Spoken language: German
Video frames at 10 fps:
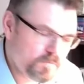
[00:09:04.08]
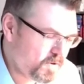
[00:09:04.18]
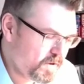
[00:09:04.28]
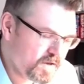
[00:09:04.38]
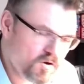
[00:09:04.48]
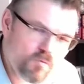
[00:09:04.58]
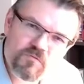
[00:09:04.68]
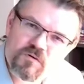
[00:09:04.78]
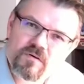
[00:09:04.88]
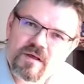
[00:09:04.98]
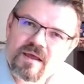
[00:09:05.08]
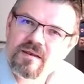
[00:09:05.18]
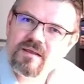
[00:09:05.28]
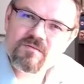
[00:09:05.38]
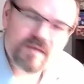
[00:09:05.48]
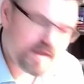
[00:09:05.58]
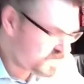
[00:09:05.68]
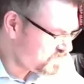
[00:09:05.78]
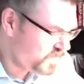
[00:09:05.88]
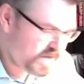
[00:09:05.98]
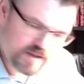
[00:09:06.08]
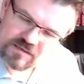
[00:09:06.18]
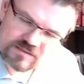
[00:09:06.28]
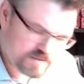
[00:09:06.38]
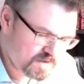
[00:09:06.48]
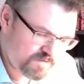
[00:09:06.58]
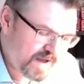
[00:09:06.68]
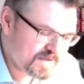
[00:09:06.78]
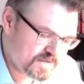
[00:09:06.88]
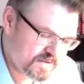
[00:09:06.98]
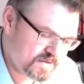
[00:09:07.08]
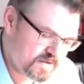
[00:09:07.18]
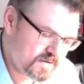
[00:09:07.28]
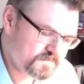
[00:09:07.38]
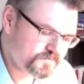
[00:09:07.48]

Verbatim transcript: brauche ich Kupfer ohne Ende und Eisen ohne Ende. Das ist ja Wahnsinn. Ja?